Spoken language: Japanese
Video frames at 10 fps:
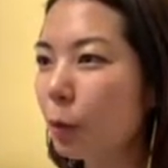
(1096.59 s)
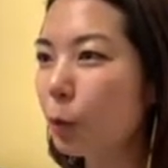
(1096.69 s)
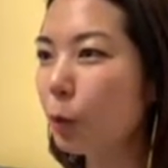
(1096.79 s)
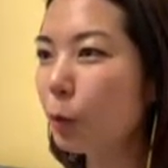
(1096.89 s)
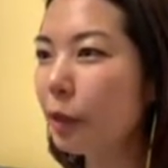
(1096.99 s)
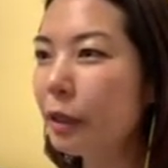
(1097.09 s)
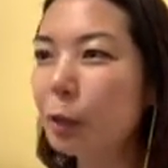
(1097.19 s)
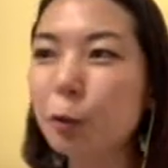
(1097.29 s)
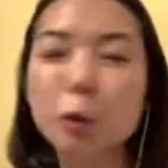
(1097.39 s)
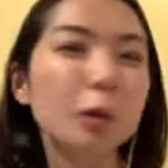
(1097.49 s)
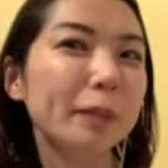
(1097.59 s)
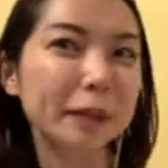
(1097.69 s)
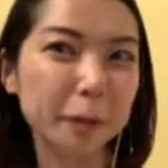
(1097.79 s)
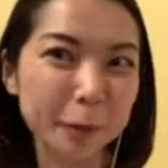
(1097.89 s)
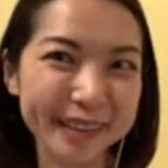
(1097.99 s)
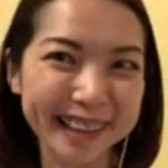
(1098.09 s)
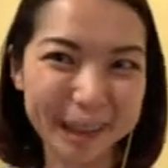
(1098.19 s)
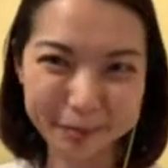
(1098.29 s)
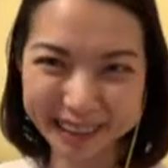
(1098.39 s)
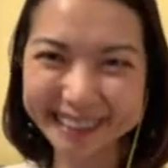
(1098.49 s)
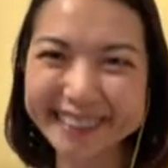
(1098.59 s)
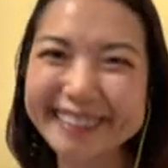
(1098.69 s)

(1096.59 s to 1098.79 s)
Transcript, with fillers: この稲とそばでございます。